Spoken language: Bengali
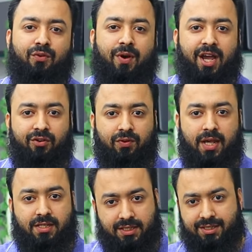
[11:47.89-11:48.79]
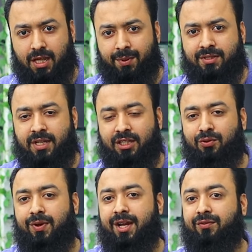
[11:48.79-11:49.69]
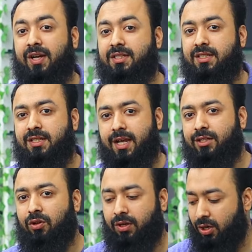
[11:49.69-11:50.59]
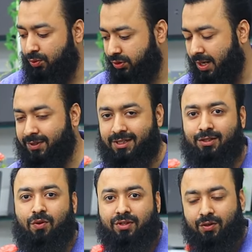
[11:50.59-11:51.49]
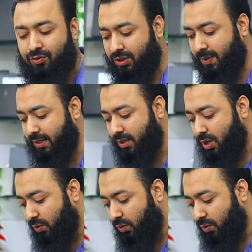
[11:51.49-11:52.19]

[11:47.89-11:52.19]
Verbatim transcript: ফায়ারফ্লাই জি সেভেন যাদের ফায়ারফ্লাই জি এইট দরকার অবশ্যই আমাদের সাথে কন্ট্যাক্ট করতে পারেন